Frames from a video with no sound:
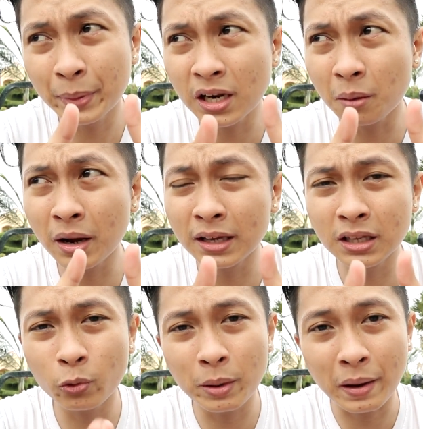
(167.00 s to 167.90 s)
ang
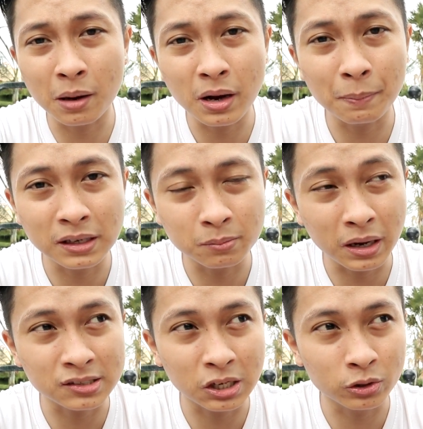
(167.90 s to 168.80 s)
pinakamagandang way para makapag,
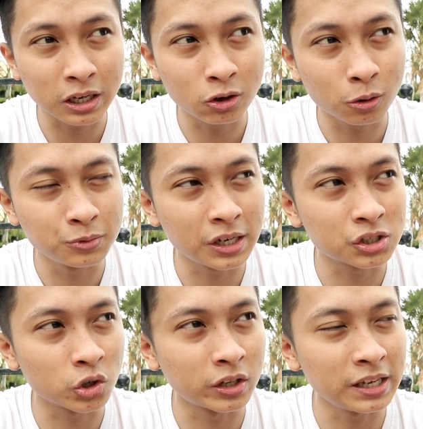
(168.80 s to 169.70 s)
makasagot ka ng
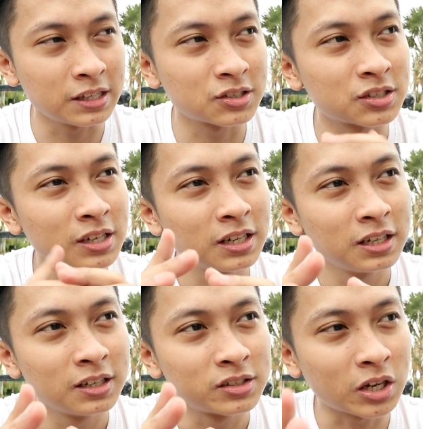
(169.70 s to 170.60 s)
objection is
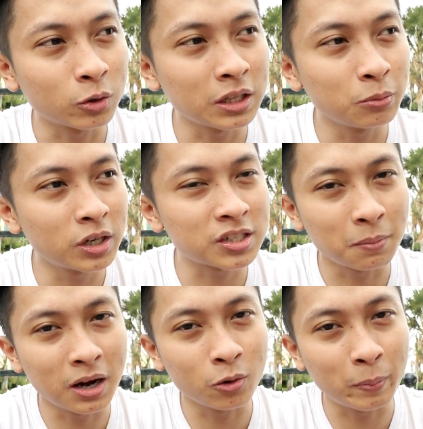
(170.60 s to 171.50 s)
sagutin mo na siya
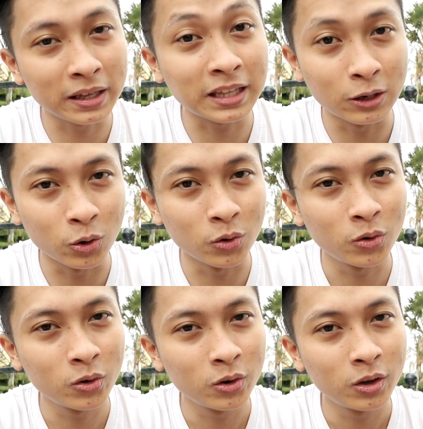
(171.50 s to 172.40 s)
bago pa itanong
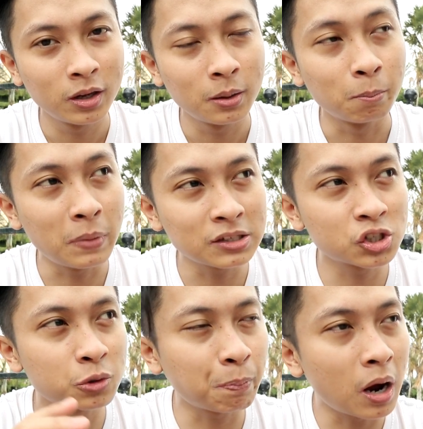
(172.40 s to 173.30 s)

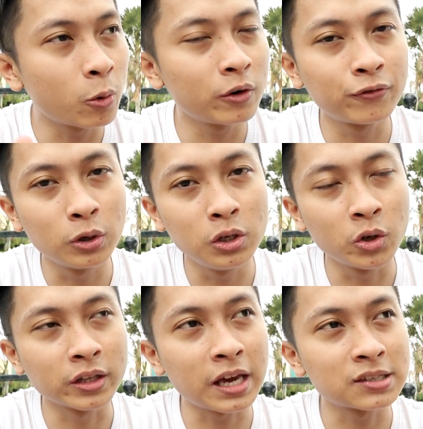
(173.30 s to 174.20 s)
much powerful
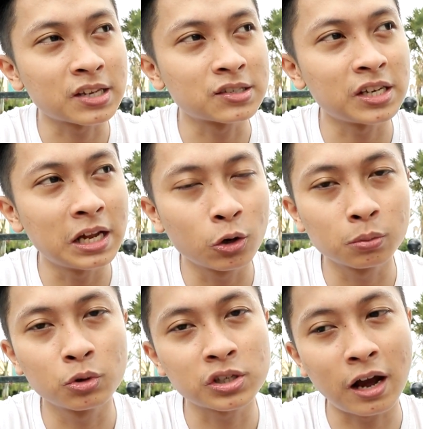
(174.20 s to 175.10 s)
yun kaysa sinagot
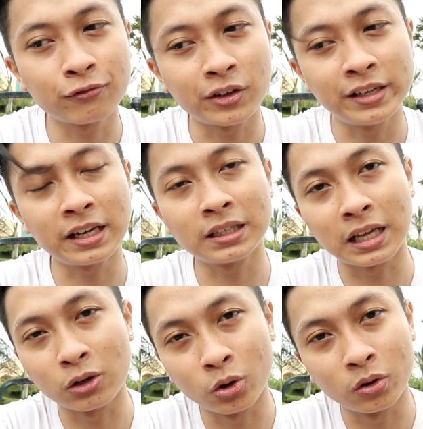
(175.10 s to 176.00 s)
mo siya after niyang
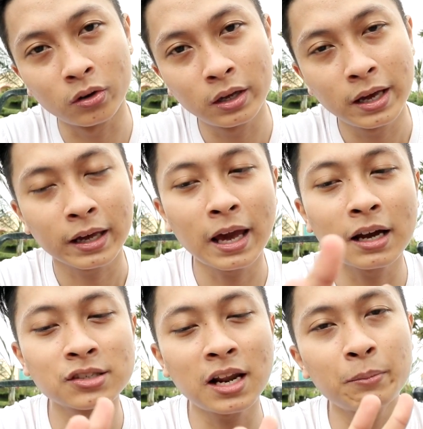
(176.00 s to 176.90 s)
itanong kaya
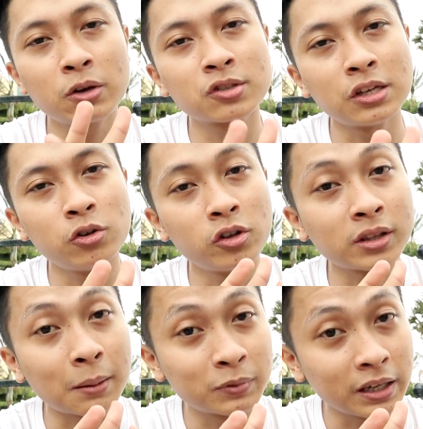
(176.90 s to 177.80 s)
nga sinabi ko sa inyo yung
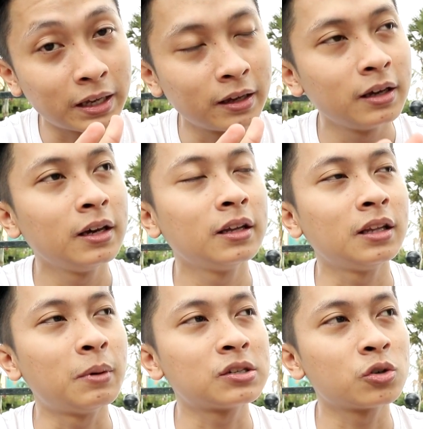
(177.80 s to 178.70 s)
top 3
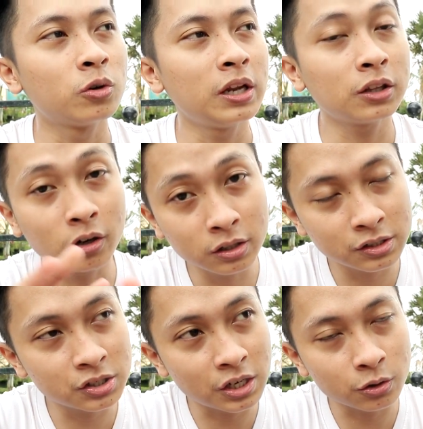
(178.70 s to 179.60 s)
diba so later on
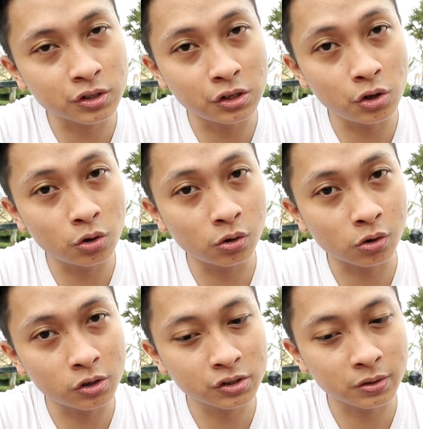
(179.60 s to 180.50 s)
isi-share ko sa inyo yung
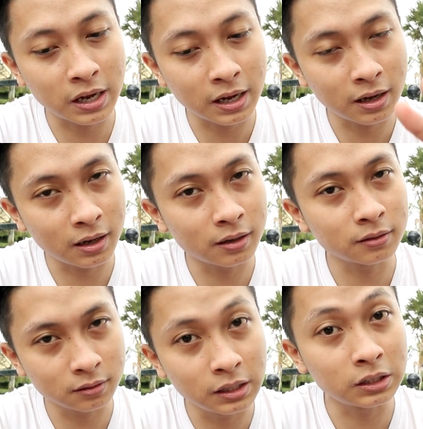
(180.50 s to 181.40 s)
course ha,
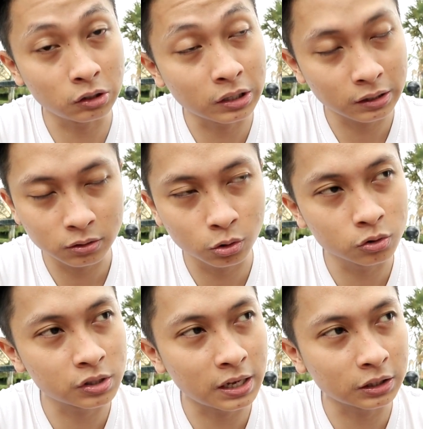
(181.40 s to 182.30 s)
di,
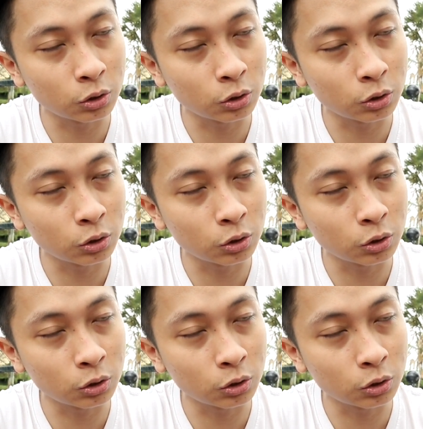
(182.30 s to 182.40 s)
sa